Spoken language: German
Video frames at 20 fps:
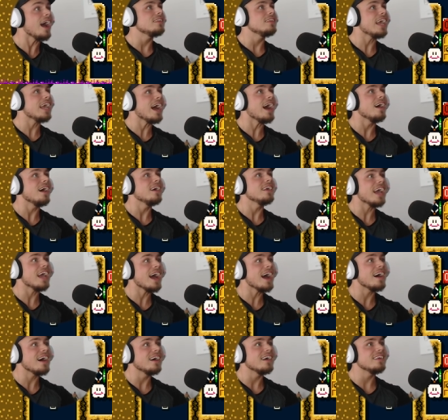Ja!
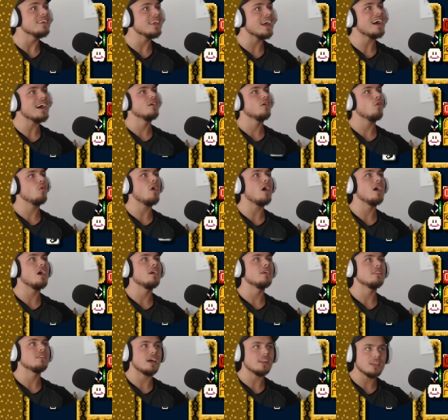Ja, oh,
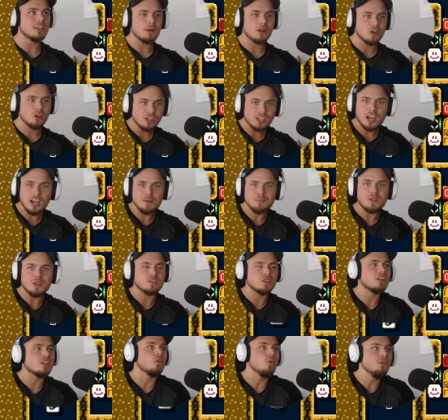da hatte ich aber Glück gehabt.
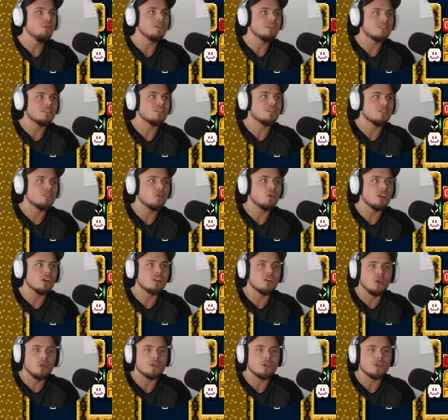Also jetzt ohne Witz, das ist wirklich Glück.